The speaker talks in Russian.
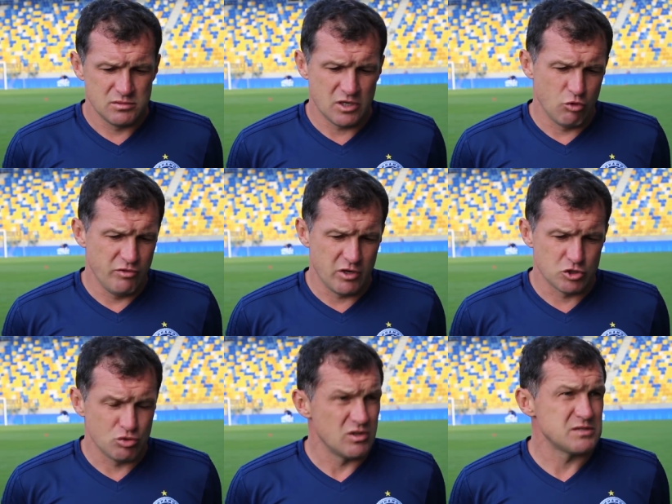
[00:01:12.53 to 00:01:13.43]
Я
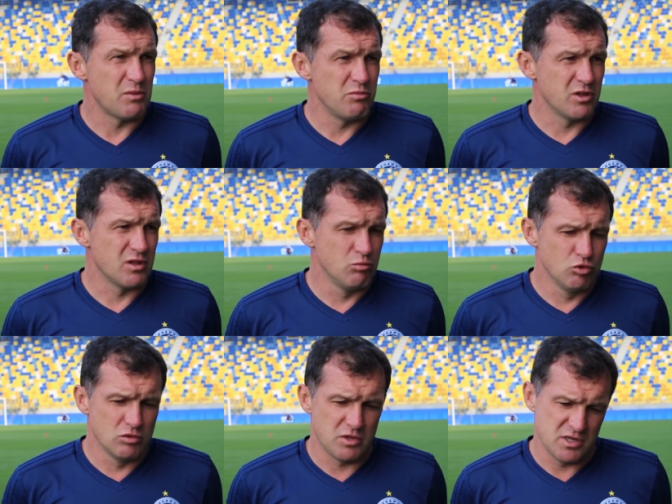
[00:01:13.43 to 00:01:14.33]
уверен, что у нас моменты
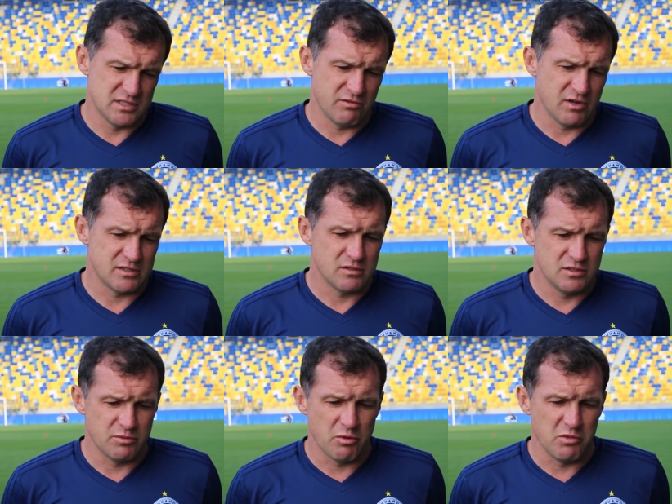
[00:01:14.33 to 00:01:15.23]
будут, реализовать
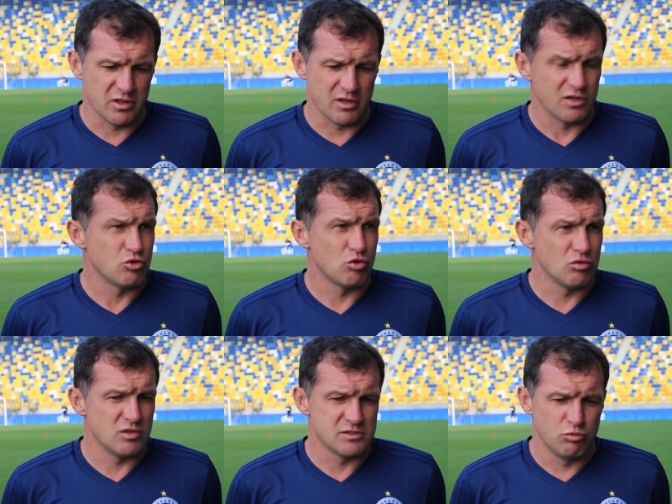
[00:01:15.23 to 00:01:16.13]
те моменты,
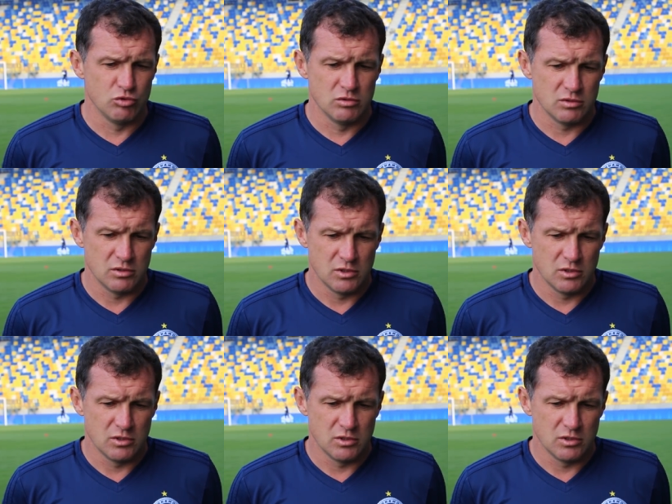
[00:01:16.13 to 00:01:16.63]
которые у нас будут.